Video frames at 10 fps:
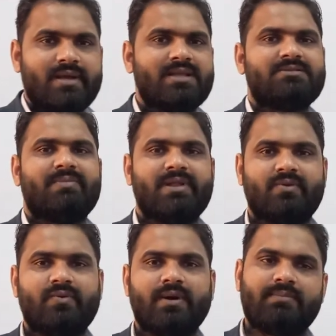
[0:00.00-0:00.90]
इंग्लिश में
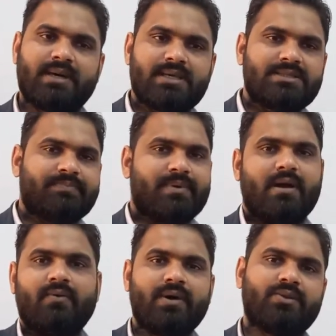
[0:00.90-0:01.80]
लिखूंगा बाकी जब
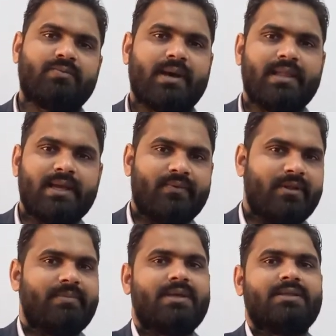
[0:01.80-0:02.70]
पढ़ाऊंगा तो
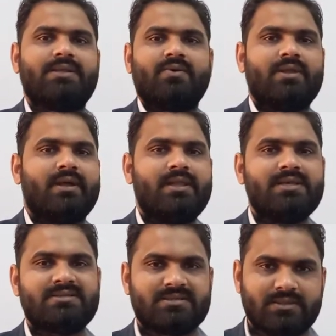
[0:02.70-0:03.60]
बायोलैंग्वेज में हिंदी और
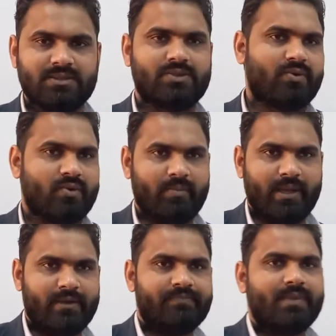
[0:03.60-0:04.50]
इंग्लिश दोनों
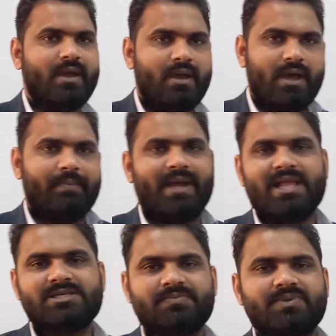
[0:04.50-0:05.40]
में
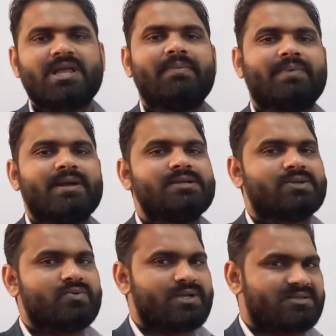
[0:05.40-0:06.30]
पहला चैप्टर है आपका
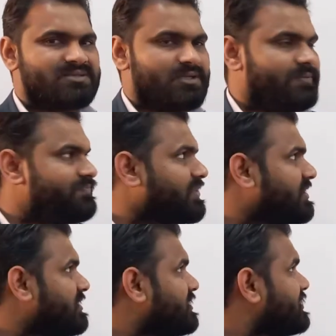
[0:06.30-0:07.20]
इंट्रोडक्शन
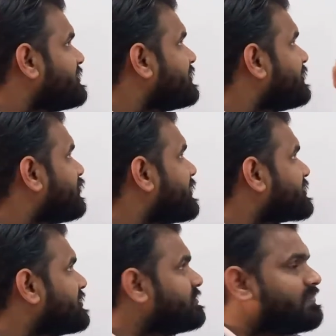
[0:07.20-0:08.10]
इस
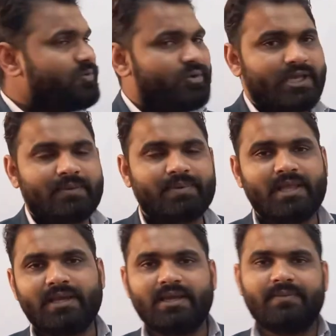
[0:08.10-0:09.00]
इंट्रोडक्शन में हम लोग क्या
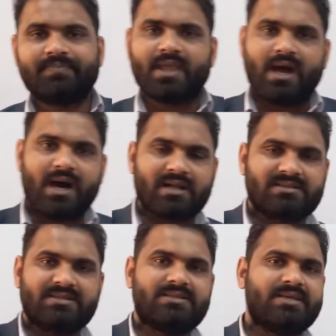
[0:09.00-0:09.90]
पढ़ेंगे
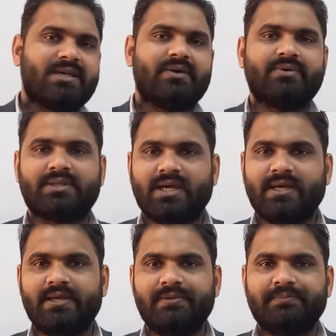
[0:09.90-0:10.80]
आरसीसी क्या होता है